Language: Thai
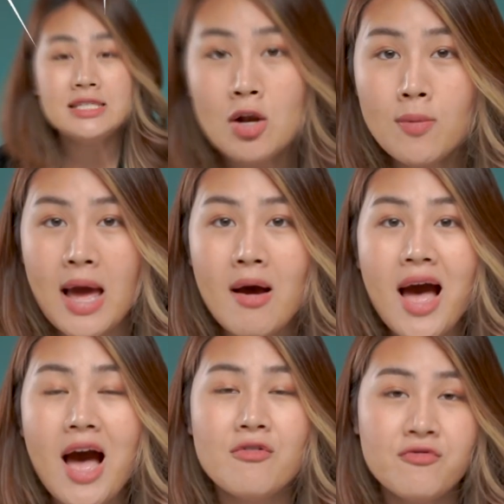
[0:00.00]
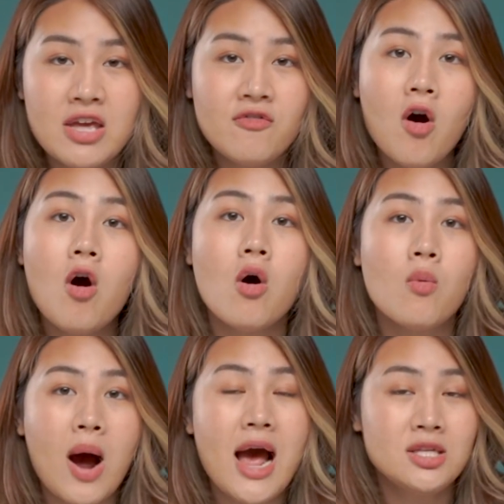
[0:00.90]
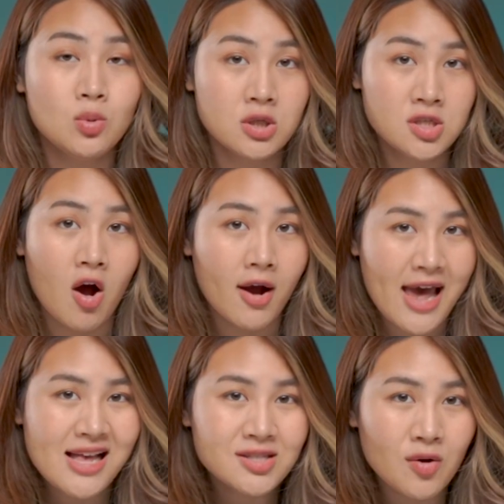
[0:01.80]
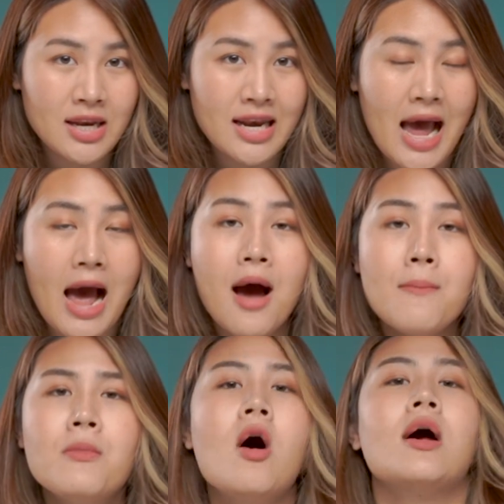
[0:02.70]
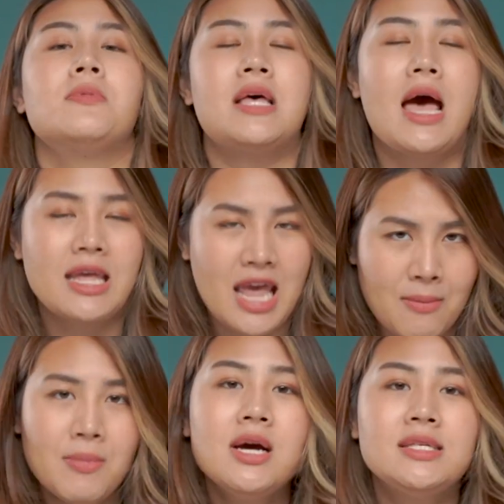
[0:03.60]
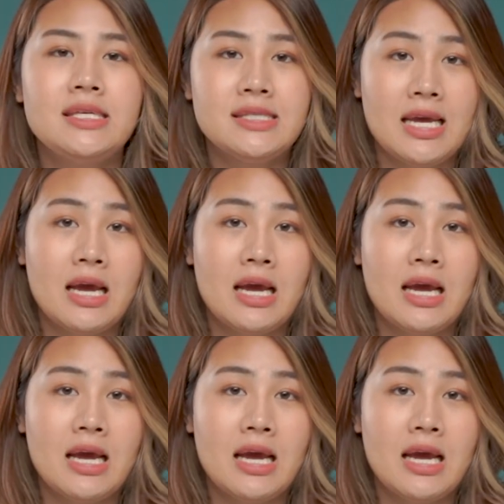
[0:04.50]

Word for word: สรุปแล้วค่ะ Vivo Y02s ตัวนี้นะคะเหมาะกับสายเกมเมอร์จริ